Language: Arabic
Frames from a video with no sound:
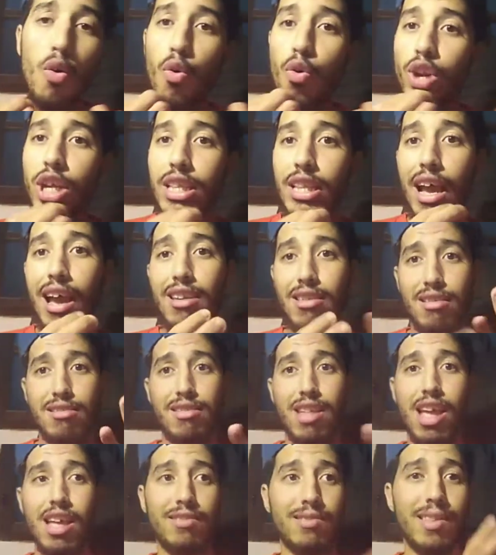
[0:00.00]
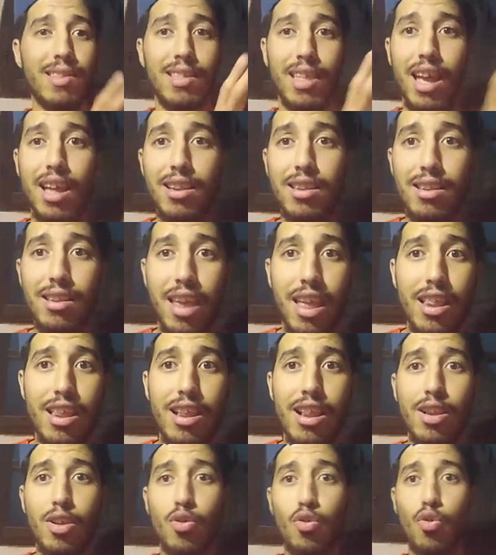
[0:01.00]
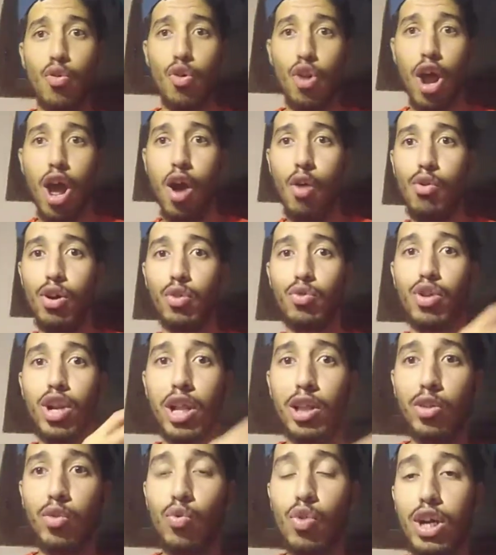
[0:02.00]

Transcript: اريد ان اتحدث عن يعني الكره ورونالدو